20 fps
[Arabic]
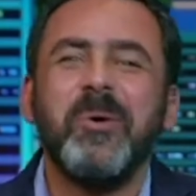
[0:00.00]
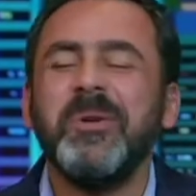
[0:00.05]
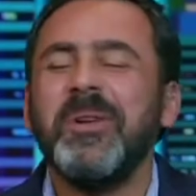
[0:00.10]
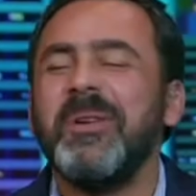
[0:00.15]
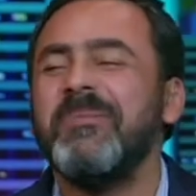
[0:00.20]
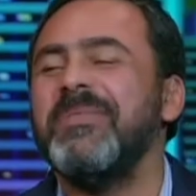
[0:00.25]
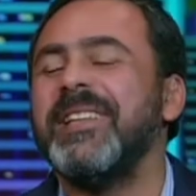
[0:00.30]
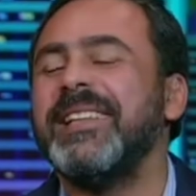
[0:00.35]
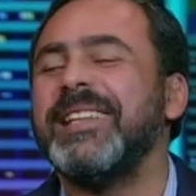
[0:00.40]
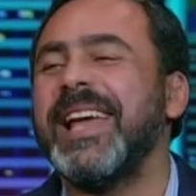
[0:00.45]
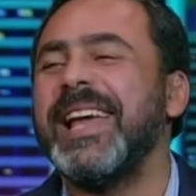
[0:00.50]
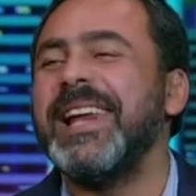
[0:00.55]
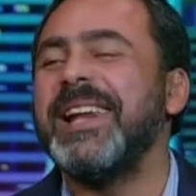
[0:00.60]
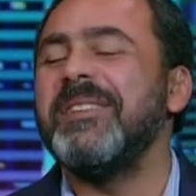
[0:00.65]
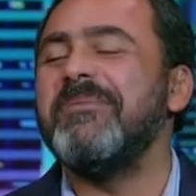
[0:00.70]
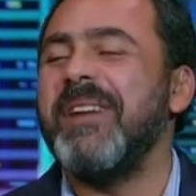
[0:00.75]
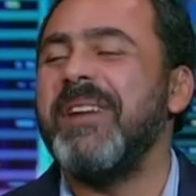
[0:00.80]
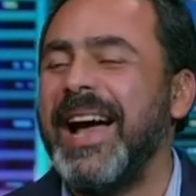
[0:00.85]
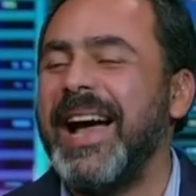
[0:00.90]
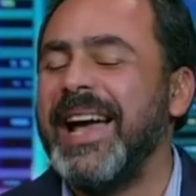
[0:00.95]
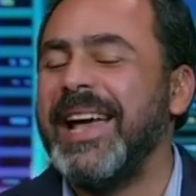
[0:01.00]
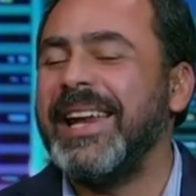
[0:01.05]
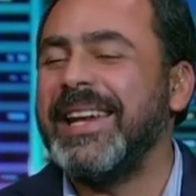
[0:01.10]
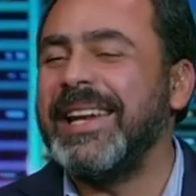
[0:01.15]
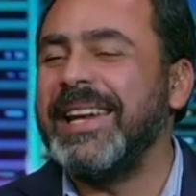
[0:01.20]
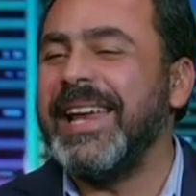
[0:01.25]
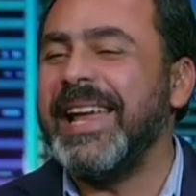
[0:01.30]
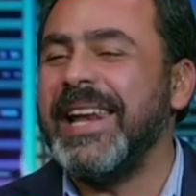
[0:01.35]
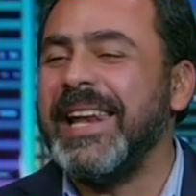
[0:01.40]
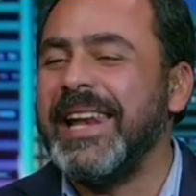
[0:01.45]
كنا بنتكلم
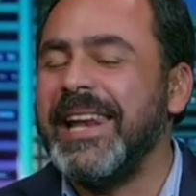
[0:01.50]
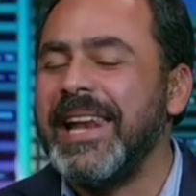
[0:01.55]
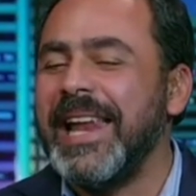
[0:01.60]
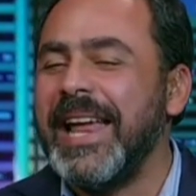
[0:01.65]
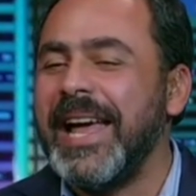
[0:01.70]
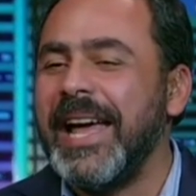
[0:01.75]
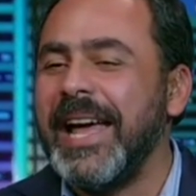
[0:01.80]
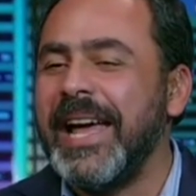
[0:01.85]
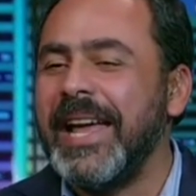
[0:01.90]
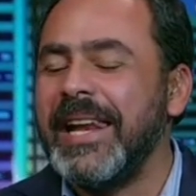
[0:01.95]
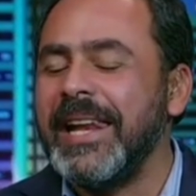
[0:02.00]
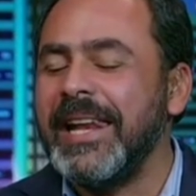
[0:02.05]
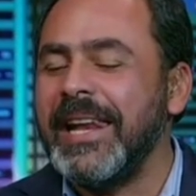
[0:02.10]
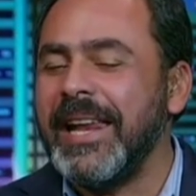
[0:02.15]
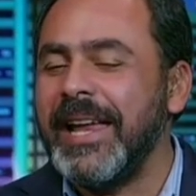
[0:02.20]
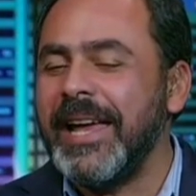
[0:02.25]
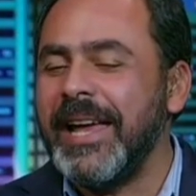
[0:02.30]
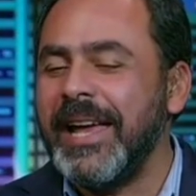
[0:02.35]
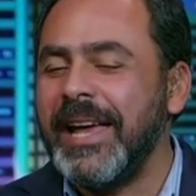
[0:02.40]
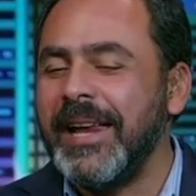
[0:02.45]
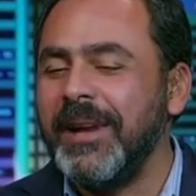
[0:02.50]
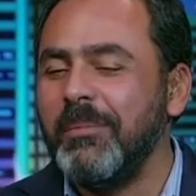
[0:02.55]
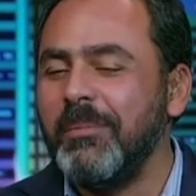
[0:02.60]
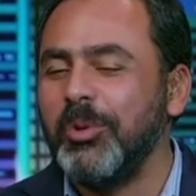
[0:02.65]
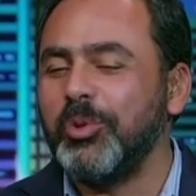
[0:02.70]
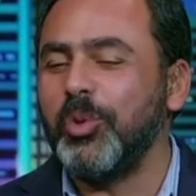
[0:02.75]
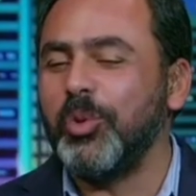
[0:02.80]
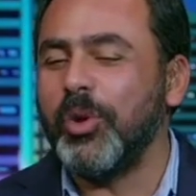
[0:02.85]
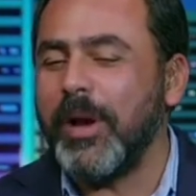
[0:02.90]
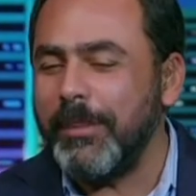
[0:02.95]
عن
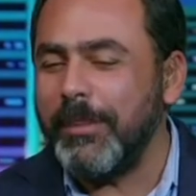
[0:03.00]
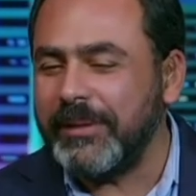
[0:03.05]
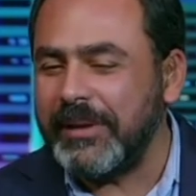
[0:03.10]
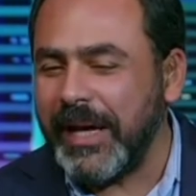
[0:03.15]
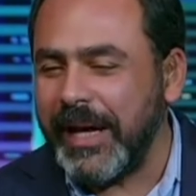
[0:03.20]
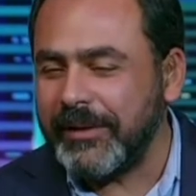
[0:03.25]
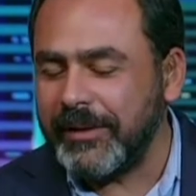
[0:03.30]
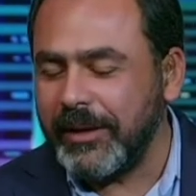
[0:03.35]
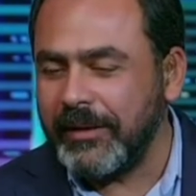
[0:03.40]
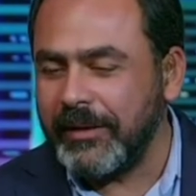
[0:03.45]
البطوله بتاعه